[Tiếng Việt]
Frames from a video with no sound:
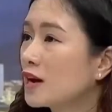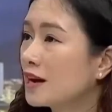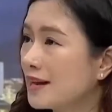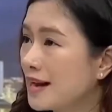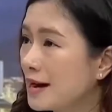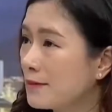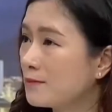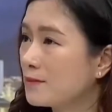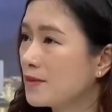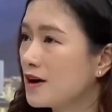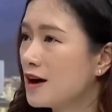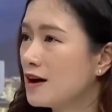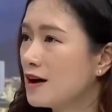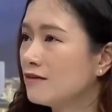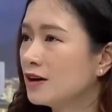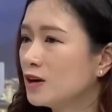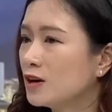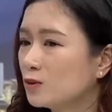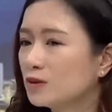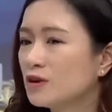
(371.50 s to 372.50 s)
suốt cả năm
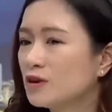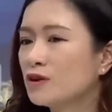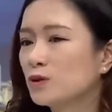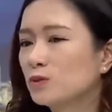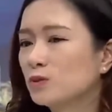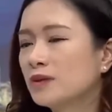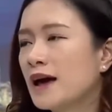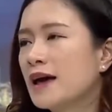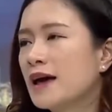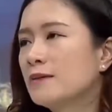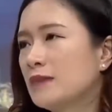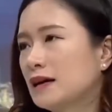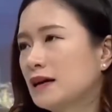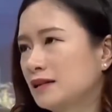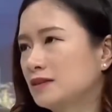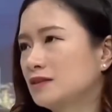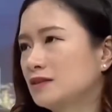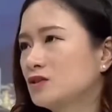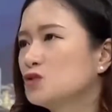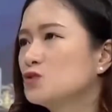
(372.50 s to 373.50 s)
và đồng thời cũng thay
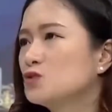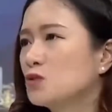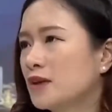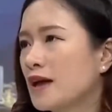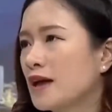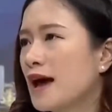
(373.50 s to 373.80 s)
mặt chủ